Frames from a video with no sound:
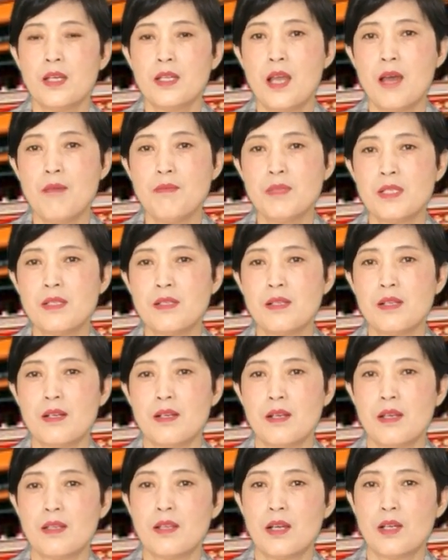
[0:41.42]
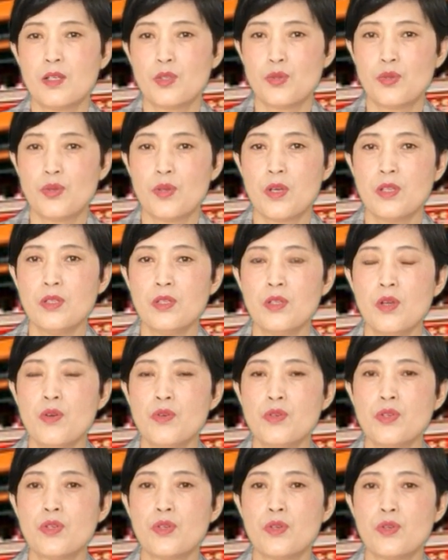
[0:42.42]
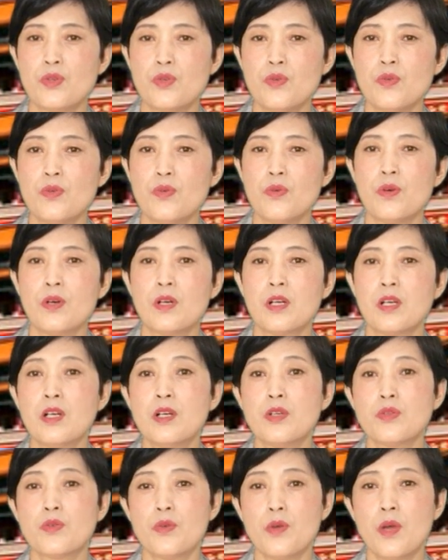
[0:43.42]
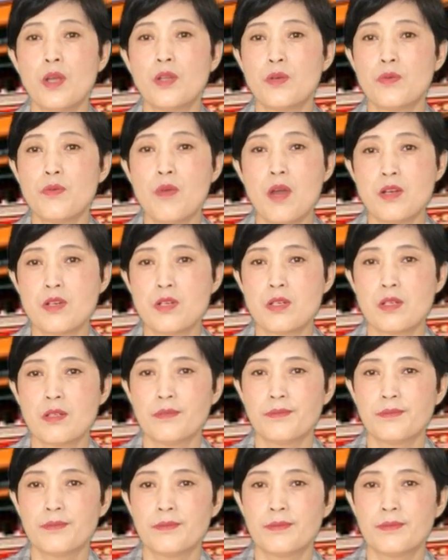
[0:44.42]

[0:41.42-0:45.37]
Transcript: 他们四个人呢，全都是中国科学院的院士。